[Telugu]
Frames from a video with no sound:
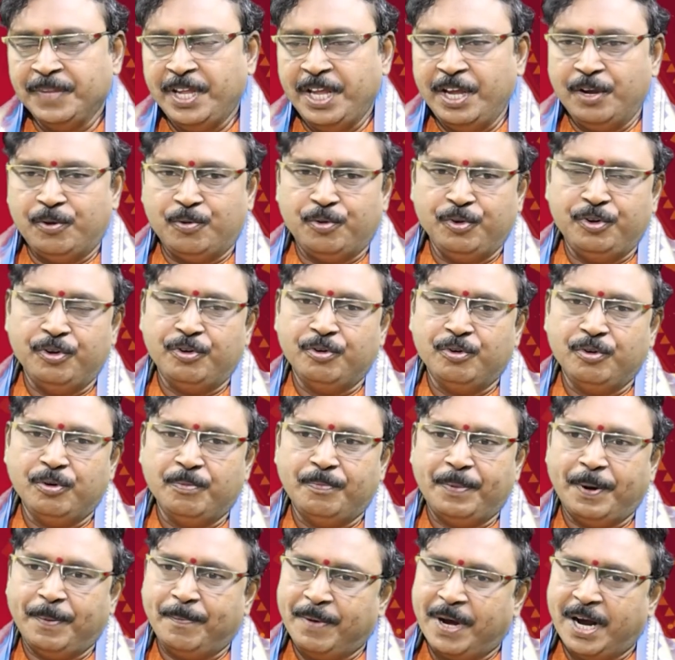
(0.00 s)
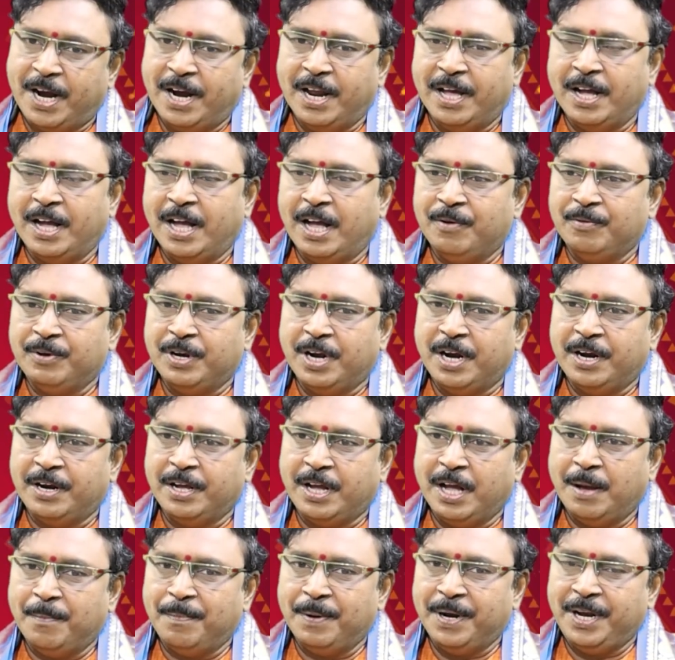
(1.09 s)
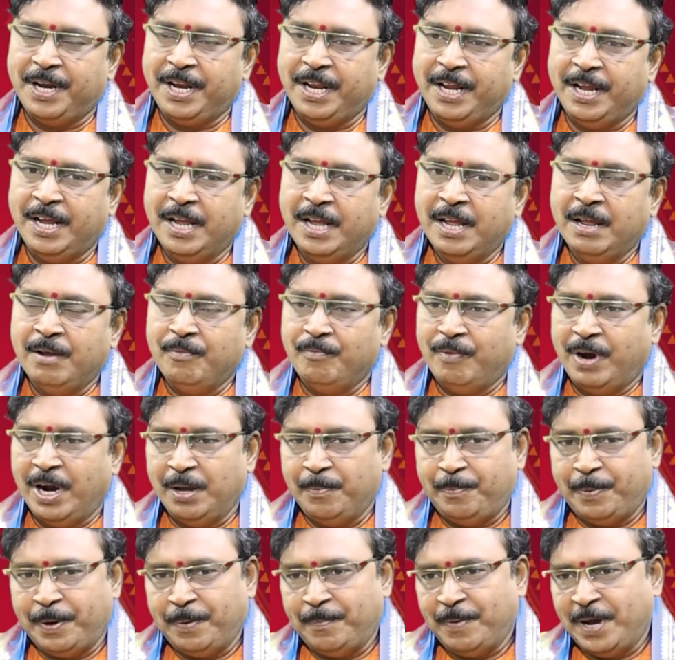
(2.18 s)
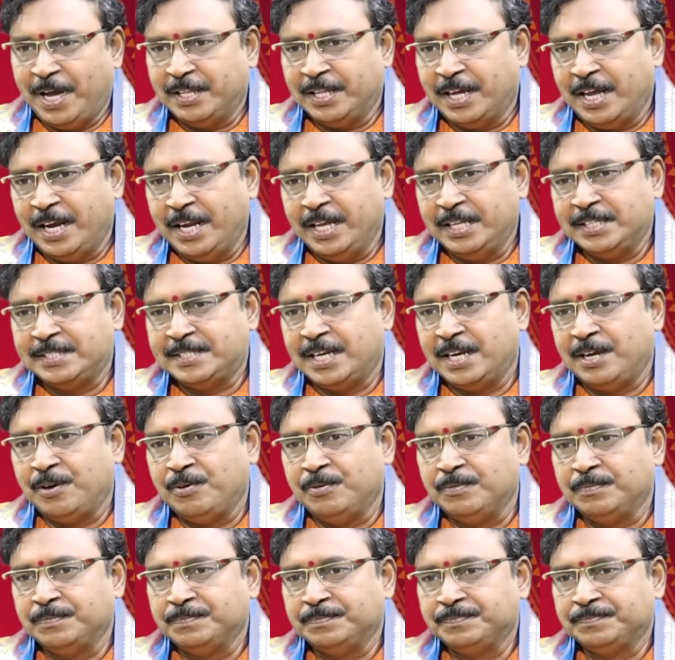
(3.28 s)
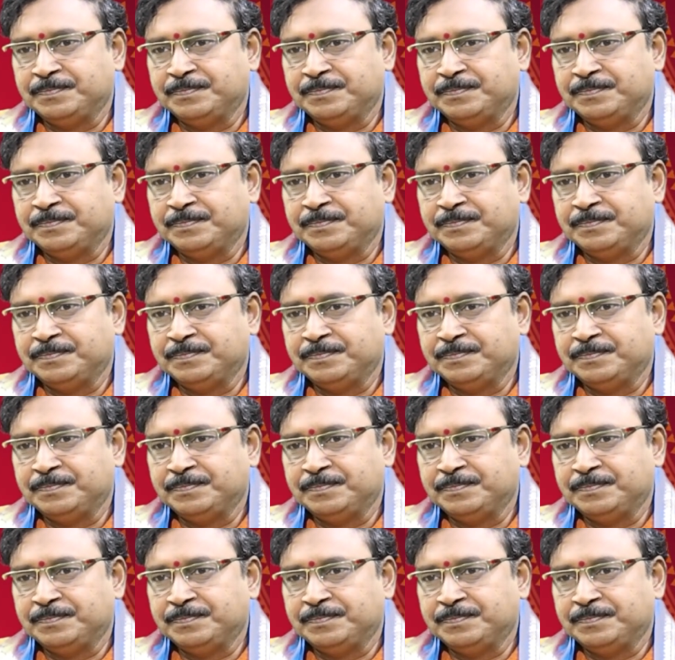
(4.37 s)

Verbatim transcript: ఈ కుజుడు బ్రహ్మాండంగా ఉన్నాడు కాబట్టి వాళ్ళకు ప్రమాదాలు ఏం జరగవు